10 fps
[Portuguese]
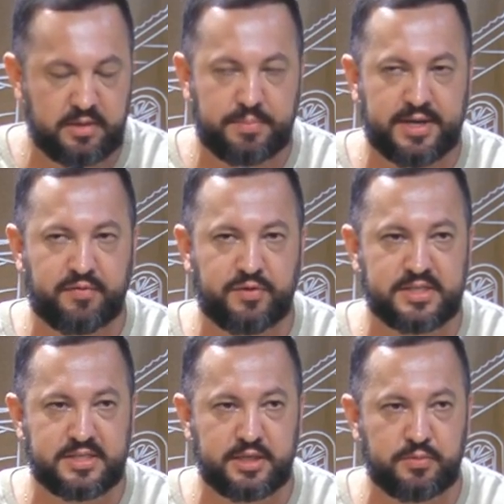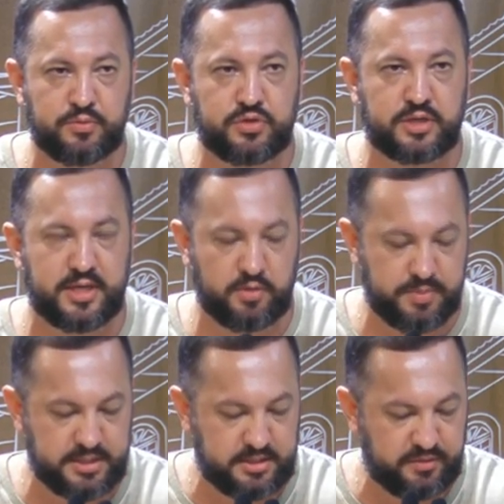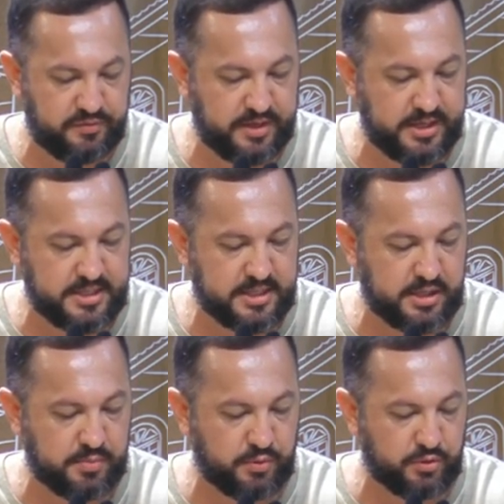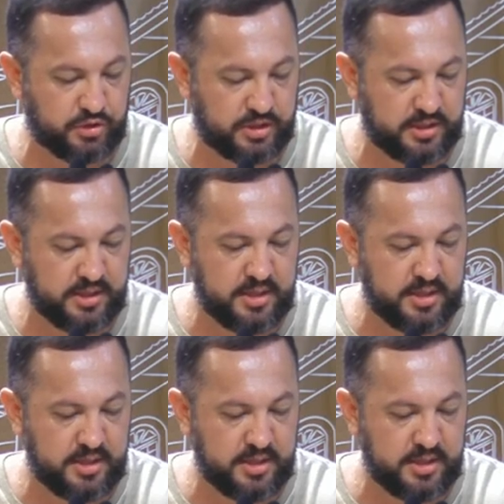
para fazermos realmente diferente aqui em Brusque.